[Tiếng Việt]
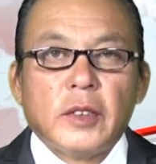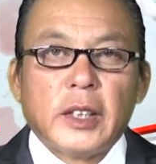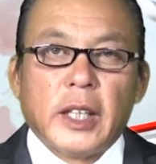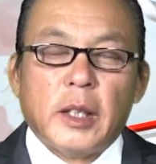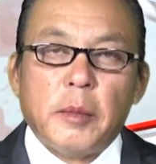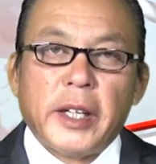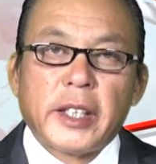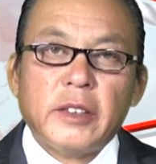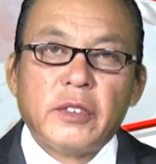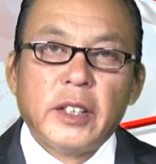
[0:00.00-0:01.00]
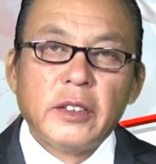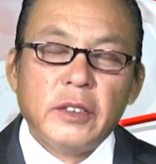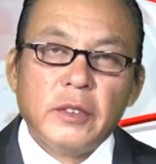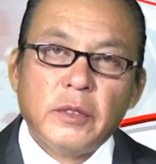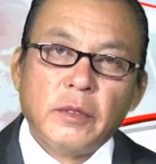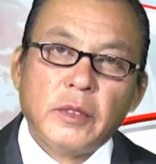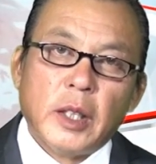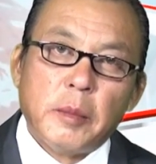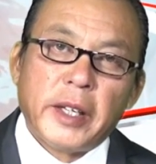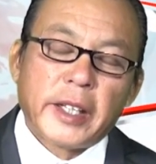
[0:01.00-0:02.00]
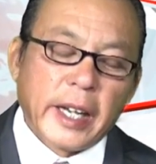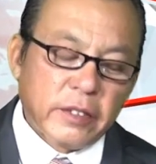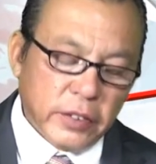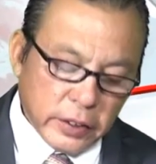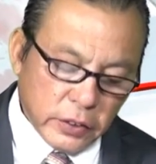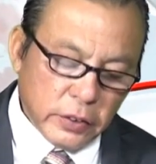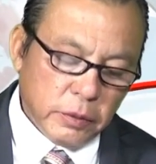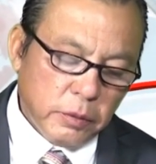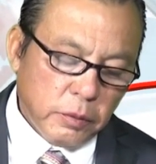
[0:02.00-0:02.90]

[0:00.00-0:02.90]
tức là American first America first